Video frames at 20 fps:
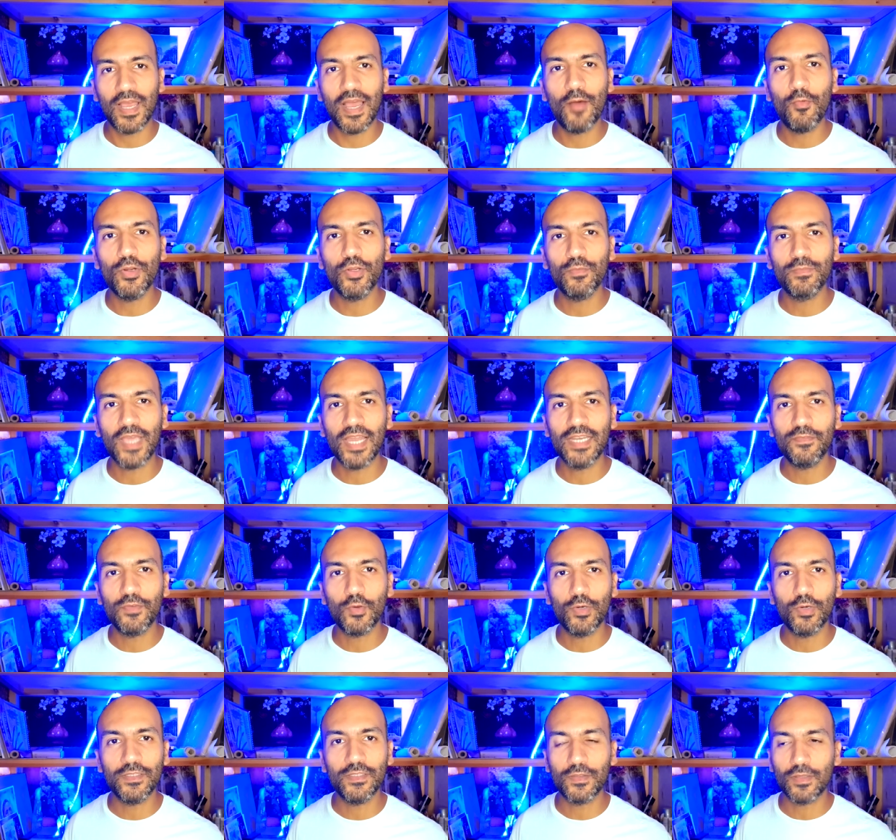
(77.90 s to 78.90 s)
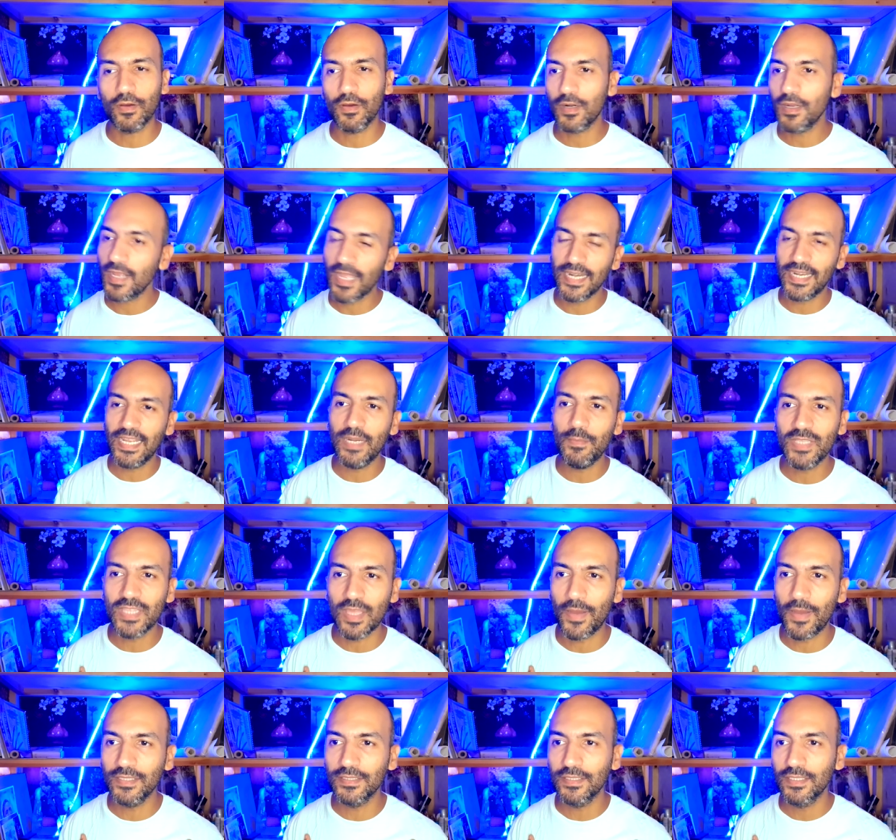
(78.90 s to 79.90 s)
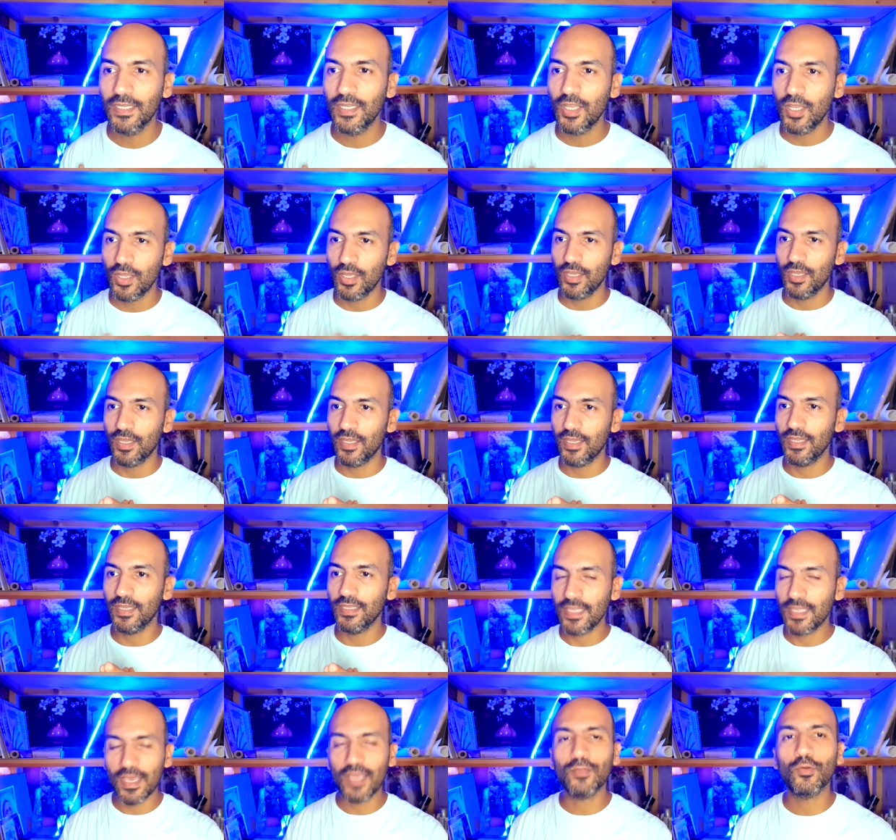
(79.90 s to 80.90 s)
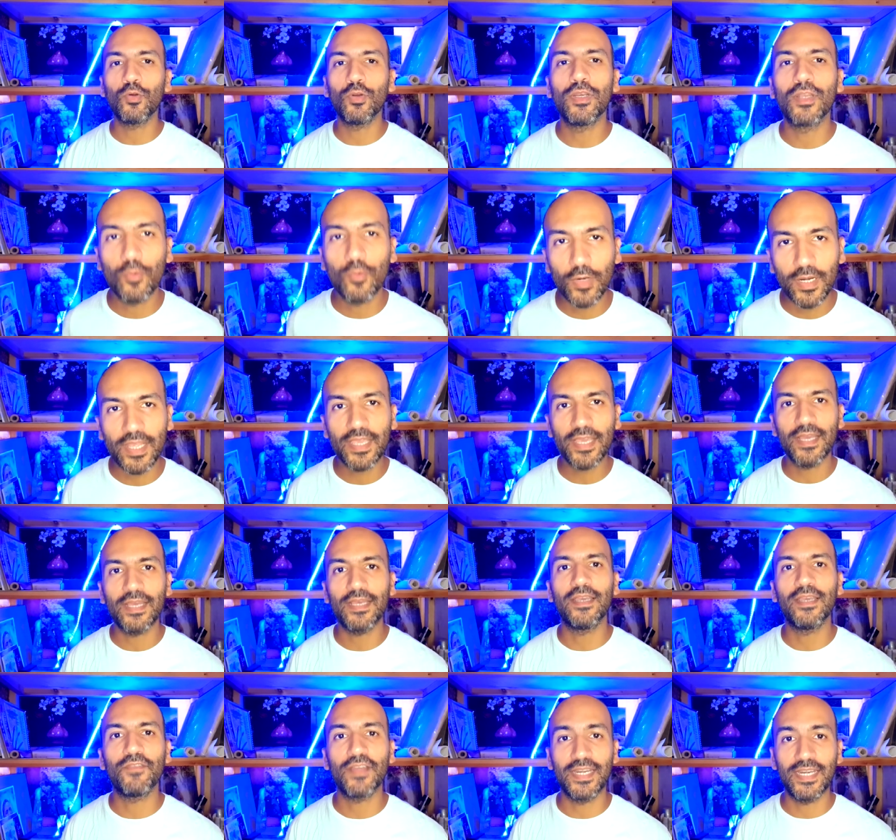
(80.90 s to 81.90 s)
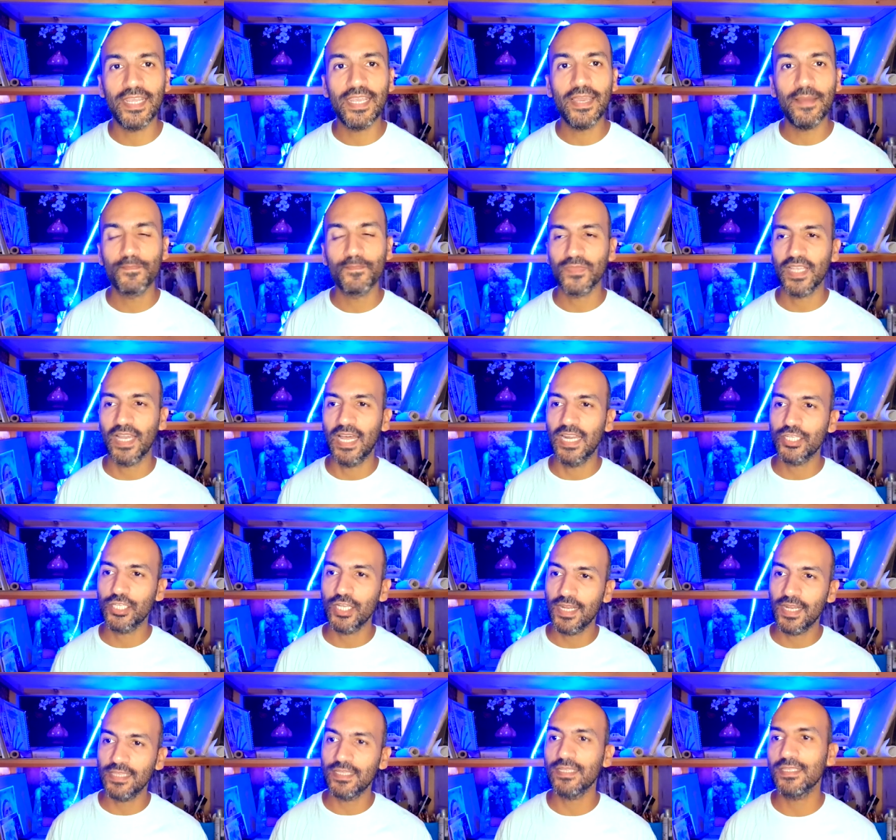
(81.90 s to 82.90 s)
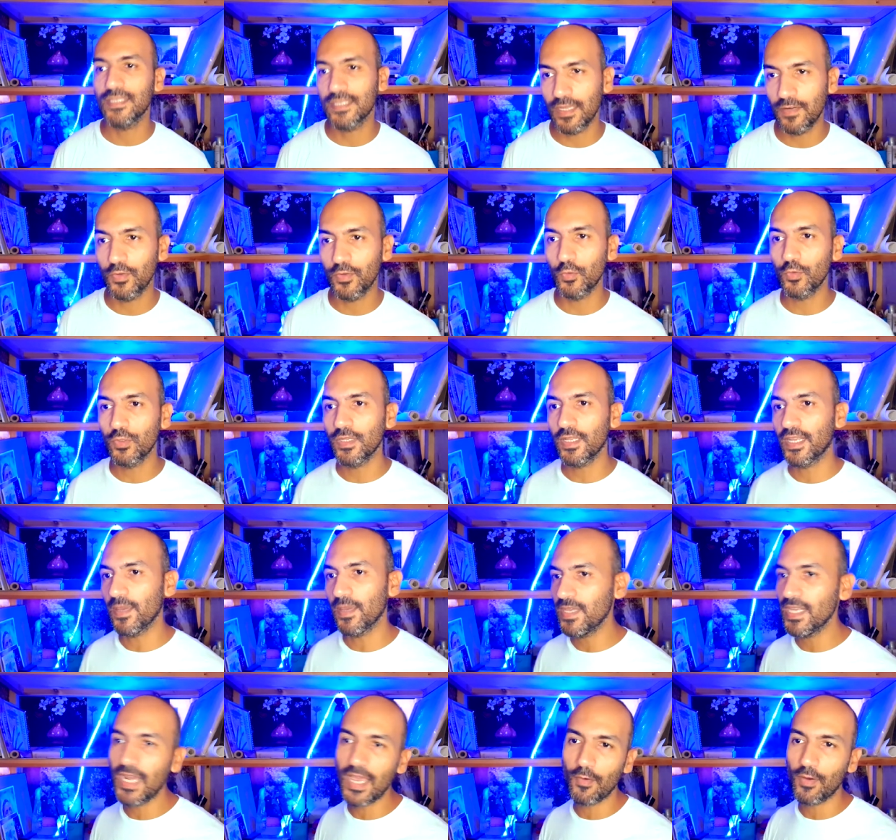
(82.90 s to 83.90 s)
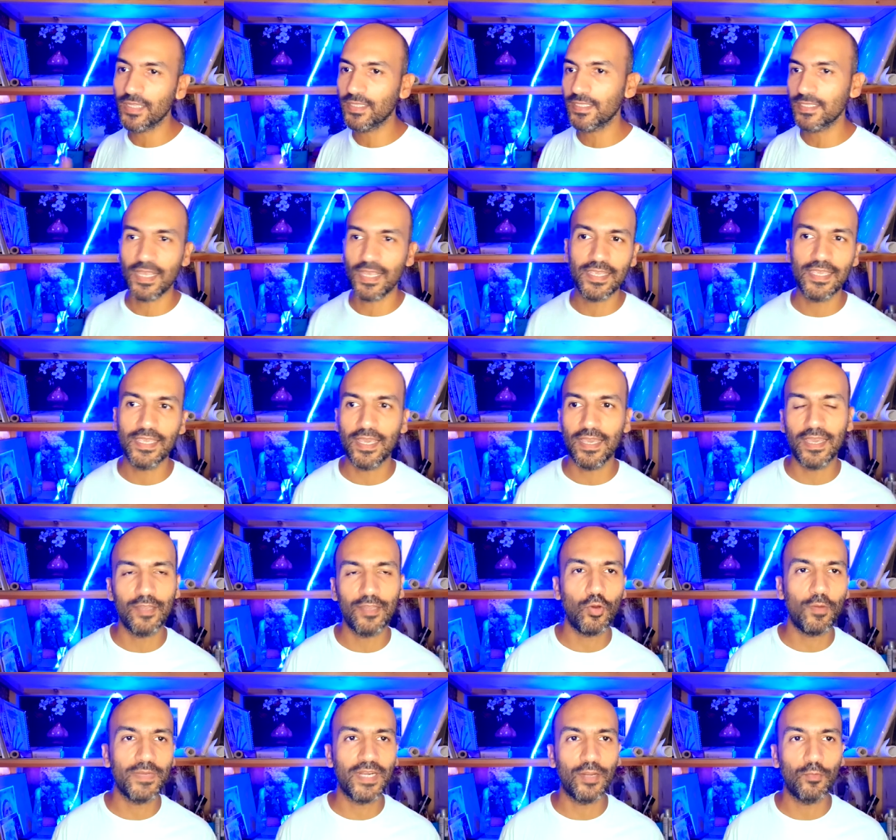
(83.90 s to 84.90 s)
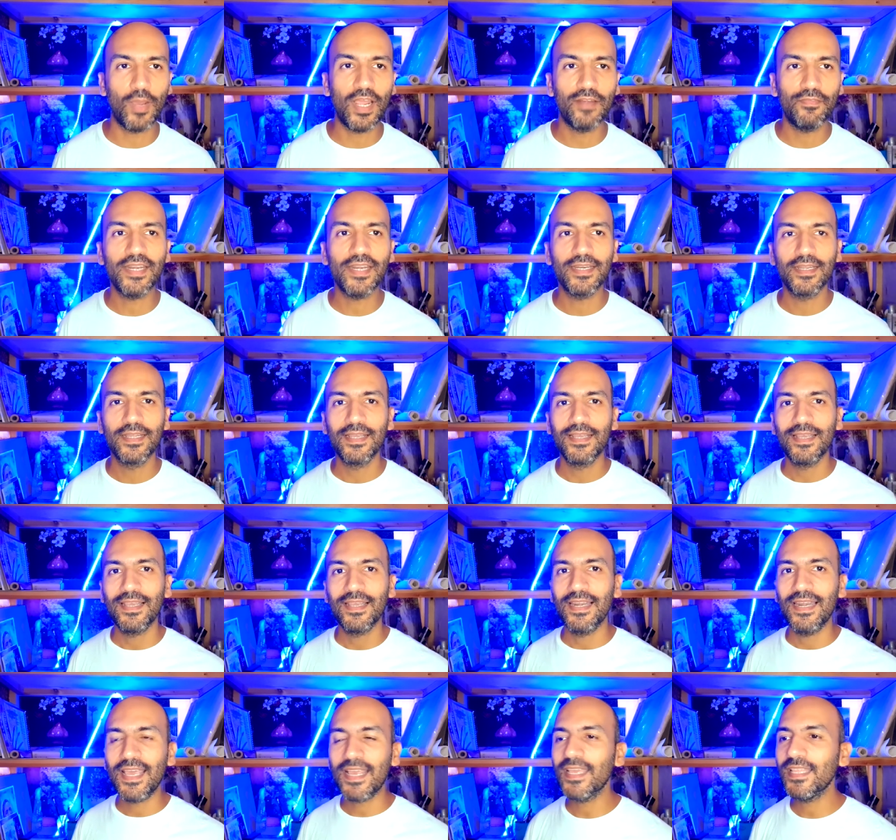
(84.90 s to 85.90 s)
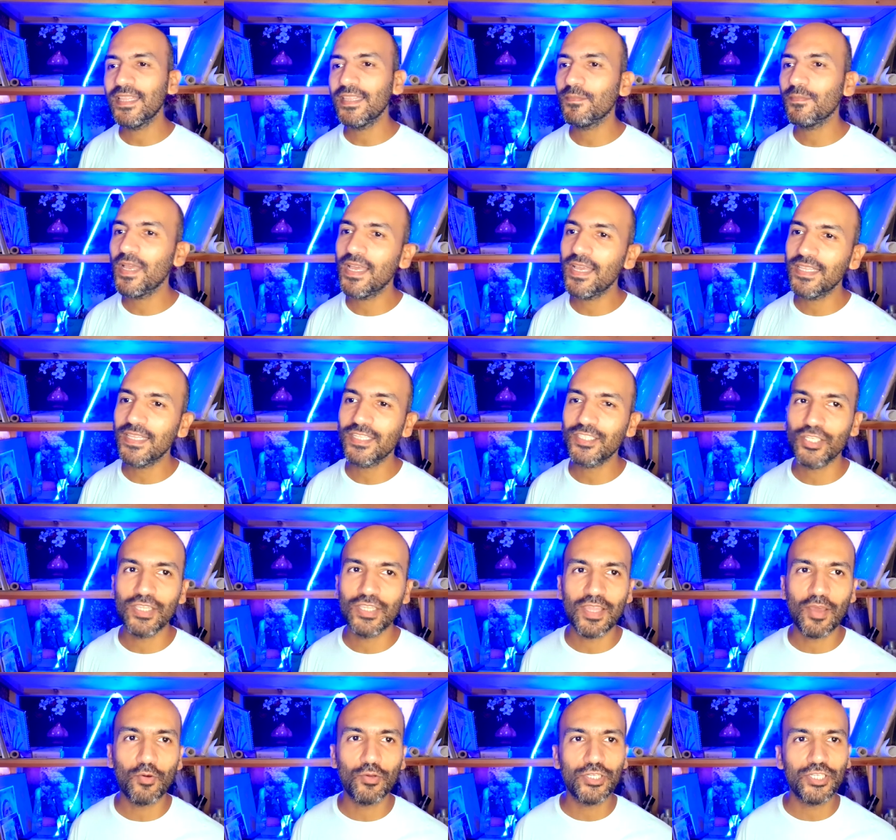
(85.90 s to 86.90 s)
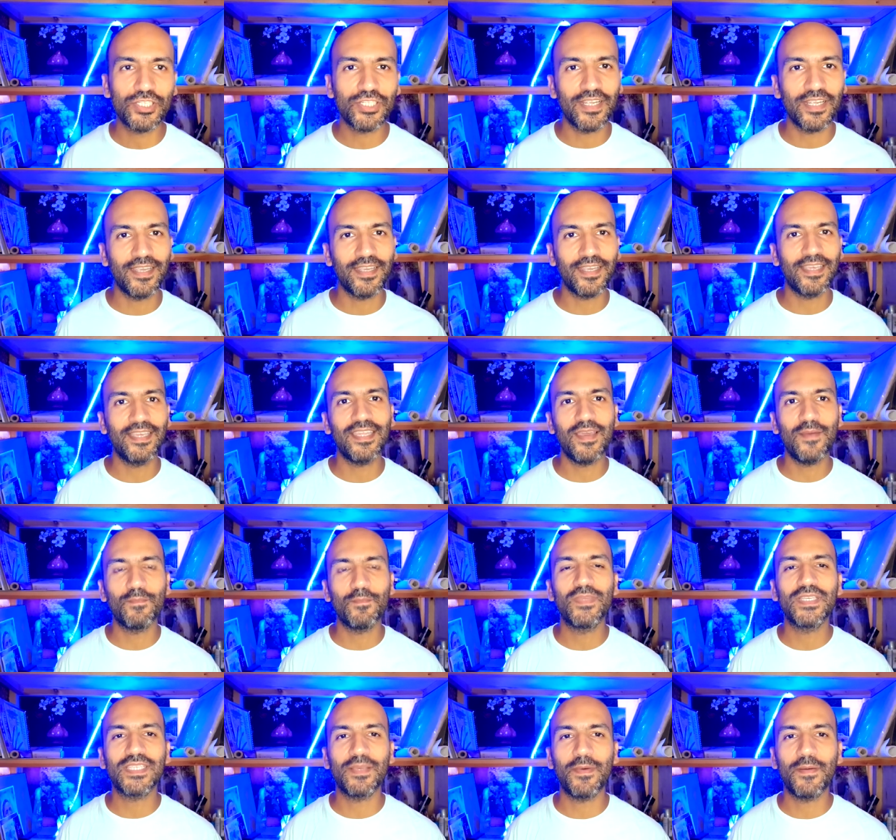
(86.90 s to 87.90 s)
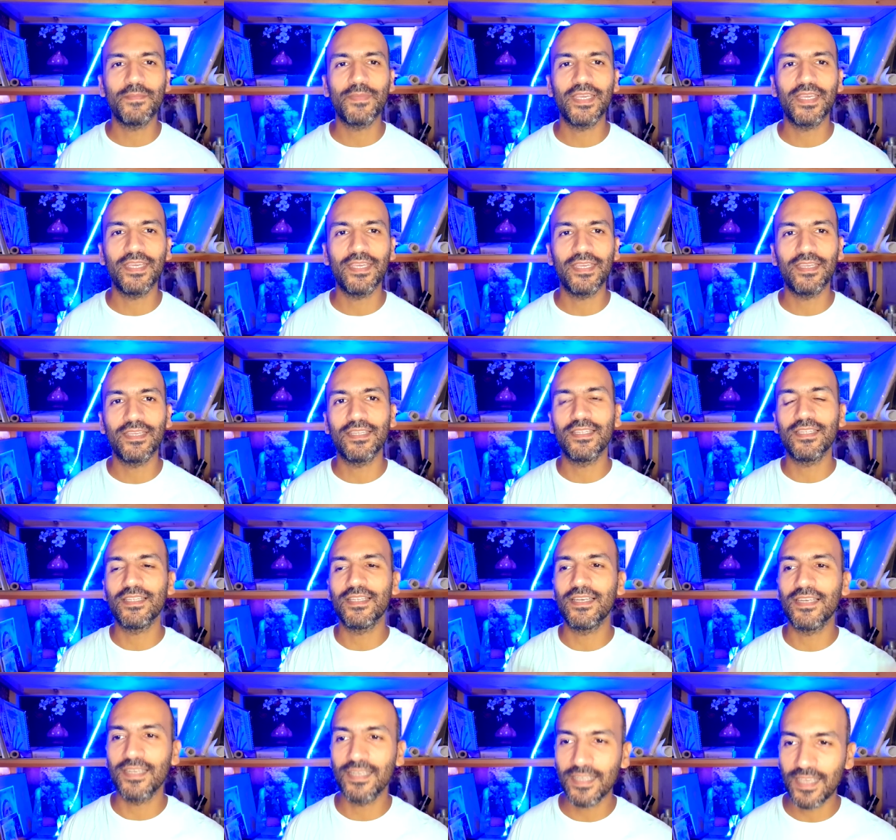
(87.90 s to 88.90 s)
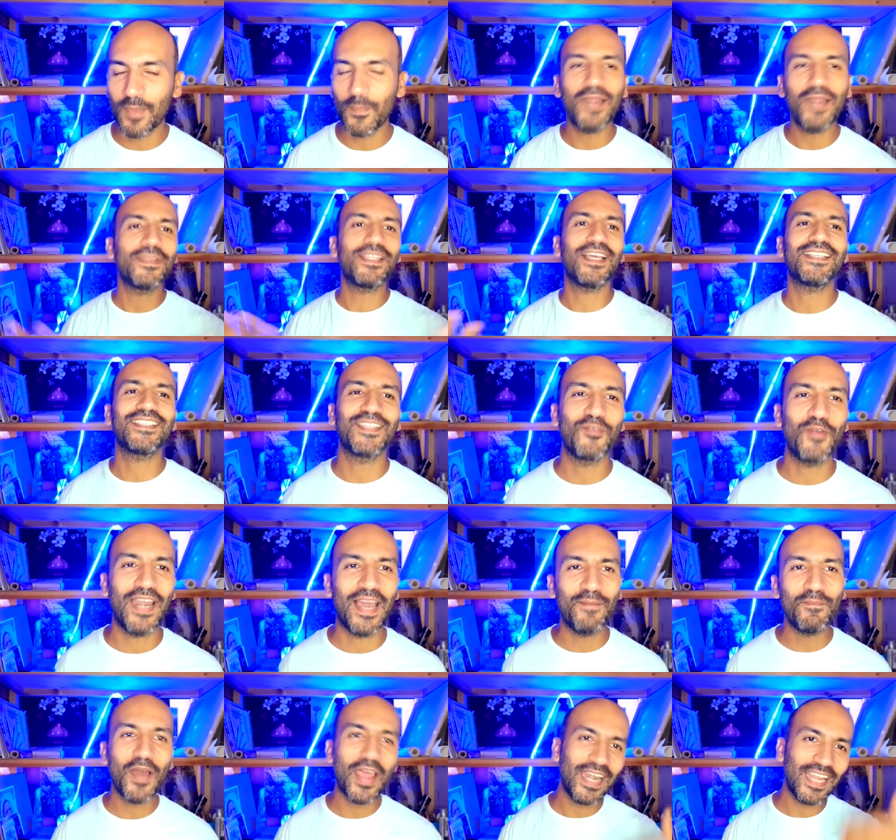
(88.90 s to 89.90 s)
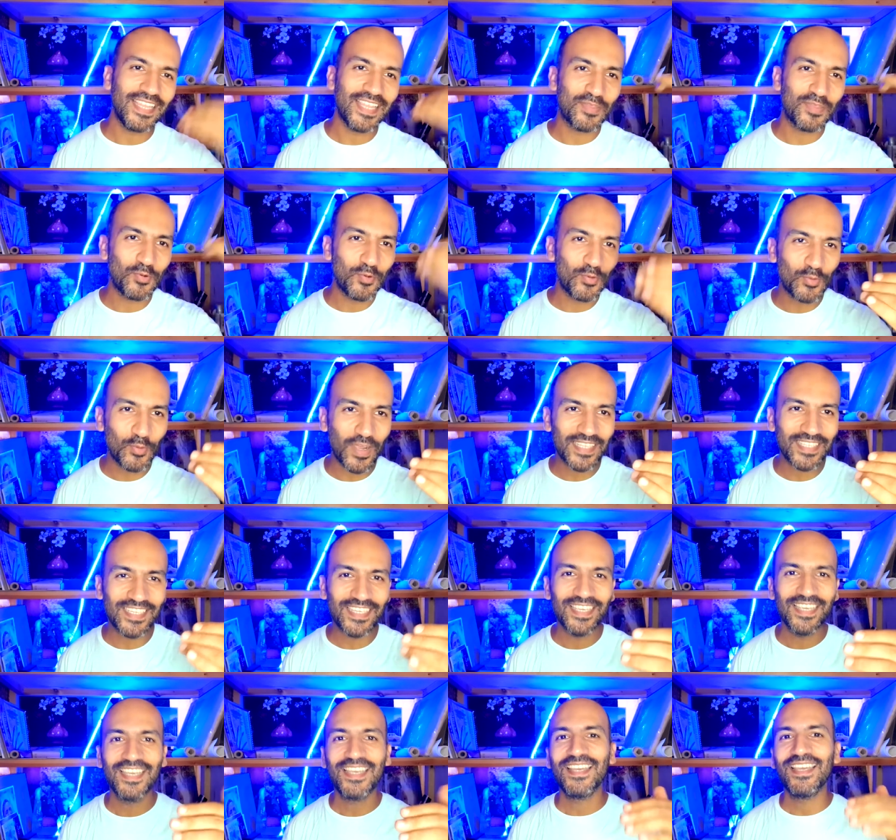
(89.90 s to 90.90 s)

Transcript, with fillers: اول يوم دخلت في كليه التجاره كان حلمي طبعا آه، ان انا ادخل كليه آه، فنيه علشان ادرس الفنون الجميله او ادرس اي نوع من انواع الفن لكن ما قدرتش ان انا اخش آه، كده بسبب الجمال بتاع الثانويه العامه اللي احنا هنقوله دلوقتي